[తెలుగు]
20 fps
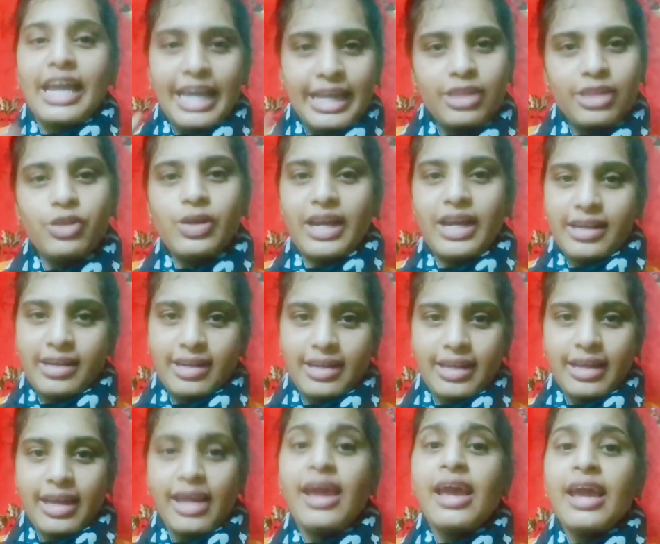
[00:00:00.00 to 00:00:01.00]

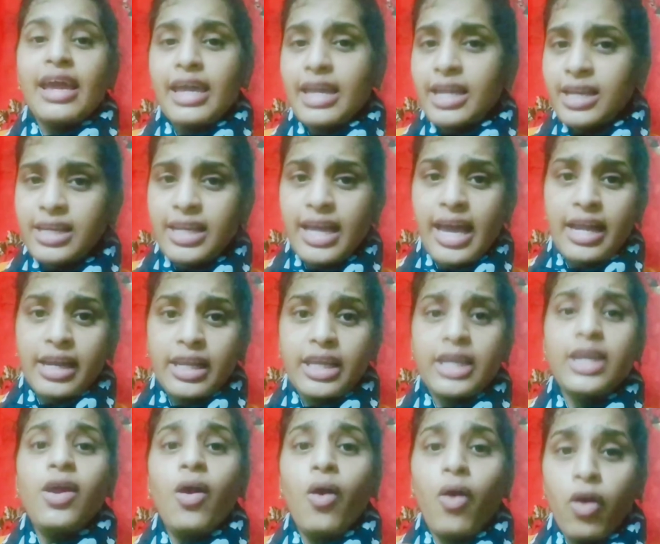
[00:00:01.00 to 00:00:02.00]
ఎందుకంటే
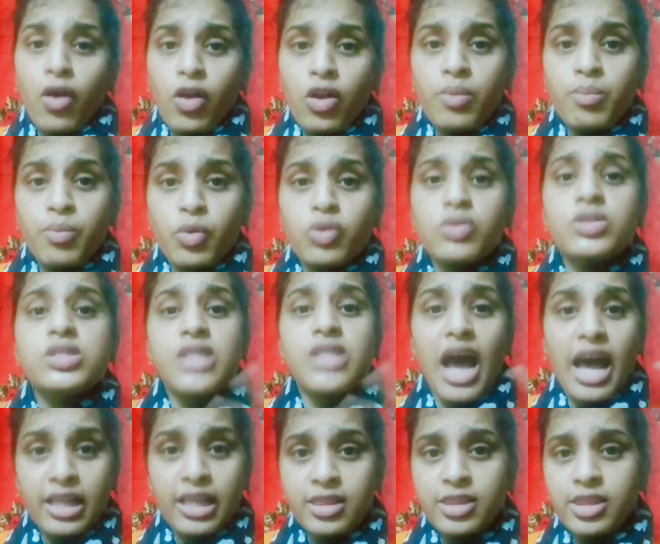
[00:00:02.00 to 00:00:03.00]
ఇండియాని ఆల్మోస్ట్
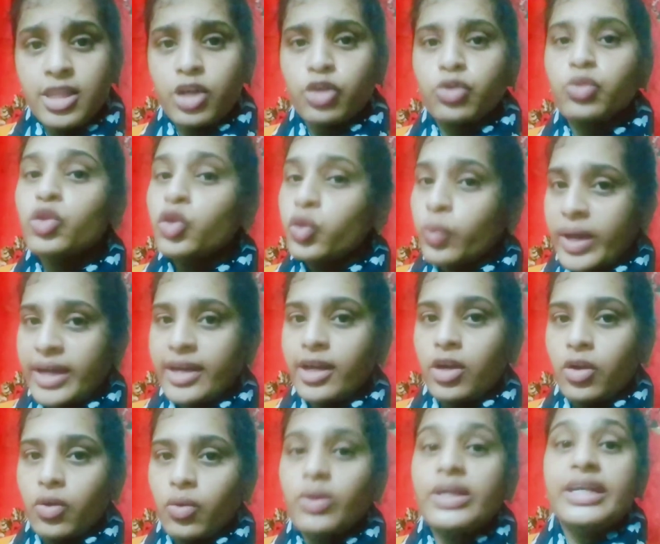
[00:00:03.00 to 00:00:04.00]
అందరూ
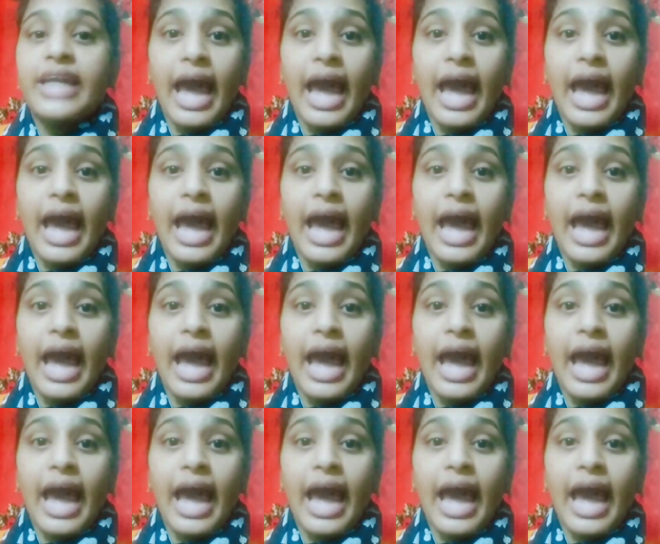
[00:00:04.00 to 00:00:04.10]
త్వరలో